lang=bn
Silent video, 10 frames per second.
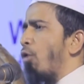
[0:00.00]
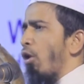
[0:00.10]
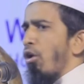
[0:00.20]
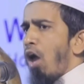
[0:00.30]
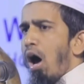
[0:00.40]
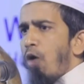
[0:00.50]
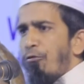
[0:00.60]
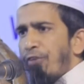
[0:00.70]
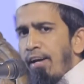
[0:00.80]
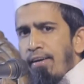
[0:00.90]
الله
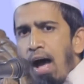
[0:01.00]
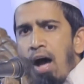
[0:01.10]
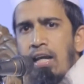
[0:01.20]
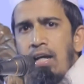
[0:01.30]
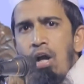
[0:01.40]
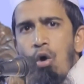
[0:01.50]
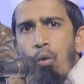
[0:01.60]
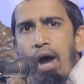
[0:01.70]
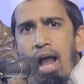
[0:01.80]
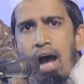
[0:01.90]
في النار
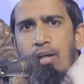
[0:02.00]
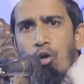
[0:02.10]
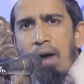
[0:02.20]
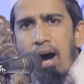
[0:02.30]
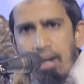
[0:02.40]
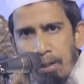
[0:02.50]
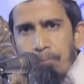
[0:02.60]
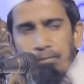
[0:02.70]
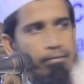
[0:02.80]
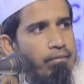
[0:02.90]
ولا يبالي
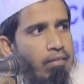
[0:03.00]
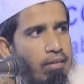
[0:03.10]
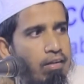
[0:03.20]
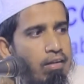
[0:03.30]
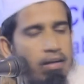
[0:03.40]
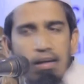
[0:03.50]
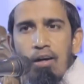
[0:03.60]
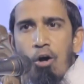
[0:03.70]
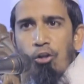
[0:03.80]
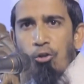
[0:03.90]

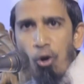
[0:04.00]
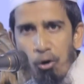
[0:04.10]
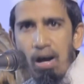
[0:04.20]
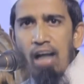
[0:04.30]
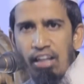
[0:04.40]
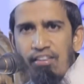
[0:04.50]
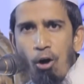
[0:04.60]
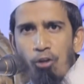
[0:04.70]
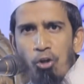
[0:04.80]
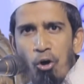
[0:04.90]
অর্থ হাদিসের
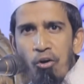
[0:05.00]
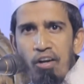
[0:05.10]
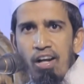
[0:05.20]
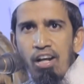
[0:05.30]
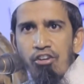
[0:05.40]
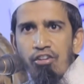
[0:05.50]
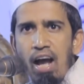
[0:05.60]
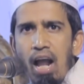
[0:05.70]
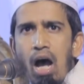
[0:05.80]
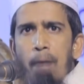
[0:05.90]
অর্থ
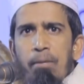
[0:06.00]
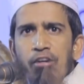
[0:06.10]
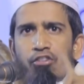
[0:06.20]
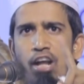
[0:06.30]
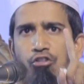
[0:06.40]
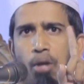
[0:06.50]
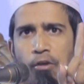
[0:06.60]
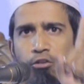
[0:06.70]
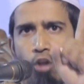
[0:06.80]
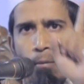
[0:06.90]
সারা বিশ্বের
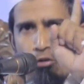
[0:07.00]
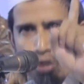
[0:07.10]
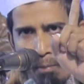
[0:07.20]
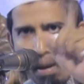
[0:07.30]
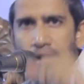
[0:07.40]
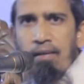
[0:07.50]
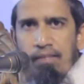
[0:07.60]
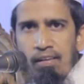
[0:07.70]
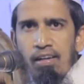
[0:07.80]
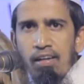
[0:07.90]
সমস্ত মুসলমান
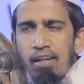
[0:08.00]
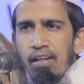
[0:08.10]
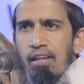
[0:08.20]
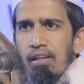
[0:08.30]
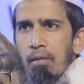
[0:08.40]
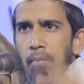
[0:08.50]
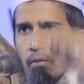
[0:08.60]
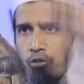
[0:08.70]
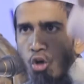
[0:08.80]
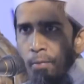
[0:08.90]

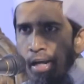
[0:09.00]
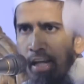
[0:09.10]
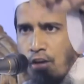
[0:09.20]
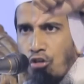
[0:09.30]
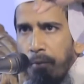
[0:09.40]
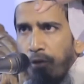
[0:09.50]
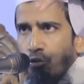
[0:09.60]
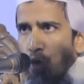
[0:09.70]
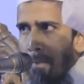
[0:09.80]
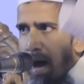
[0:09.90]
জমিনের
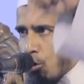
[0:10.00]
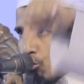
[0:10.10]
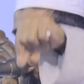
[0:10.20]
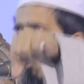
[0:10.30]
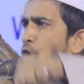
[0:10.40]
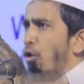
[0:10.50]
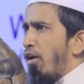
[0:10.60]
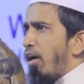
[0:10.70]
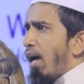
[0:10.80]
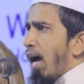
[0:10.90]
সমস্ত মানুষগুলো
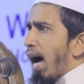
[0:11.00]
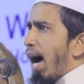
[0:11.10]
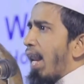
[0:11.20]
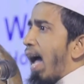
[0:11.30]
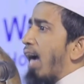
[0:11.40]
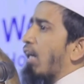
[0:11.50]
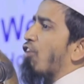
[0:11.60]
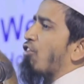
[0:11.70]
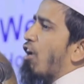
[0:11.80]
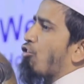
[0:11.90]
আর
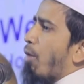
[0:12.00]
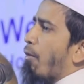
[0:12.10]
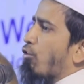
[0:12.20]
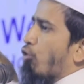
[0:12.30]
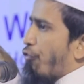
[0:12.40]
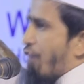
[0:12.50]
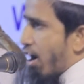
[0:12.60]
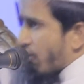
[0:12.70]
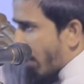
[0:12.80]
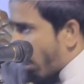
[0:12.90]
আকাশের সমস্ত
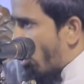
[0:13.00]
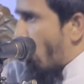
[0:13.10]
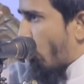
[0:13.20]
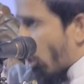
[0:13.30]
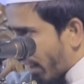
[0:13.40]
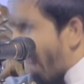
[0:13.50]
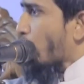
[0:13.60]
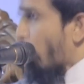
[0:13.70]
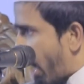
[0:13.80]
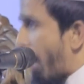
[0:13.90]
ফেরেশতাগুলো কথার
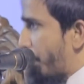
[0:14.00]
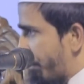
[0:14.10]
কথা